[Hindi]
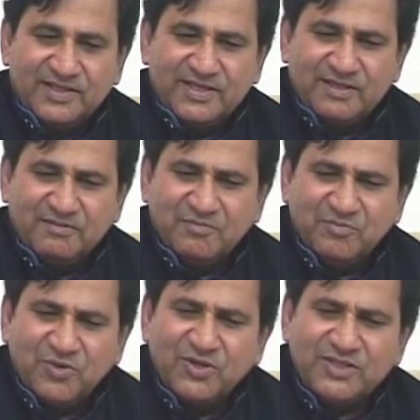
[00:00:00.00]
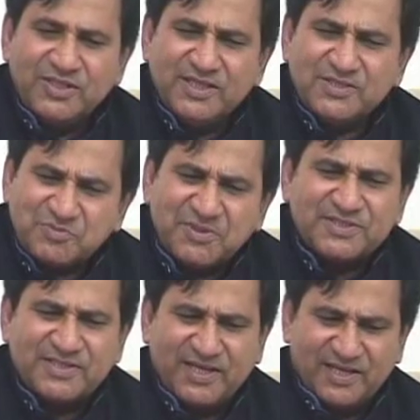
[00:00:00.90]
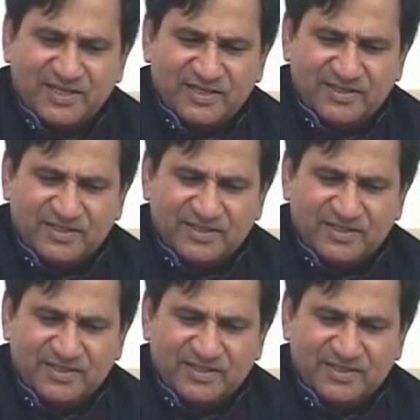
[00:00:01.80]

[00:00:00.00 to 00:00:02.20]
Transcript: देखिए बहुत ही स्पष्ट है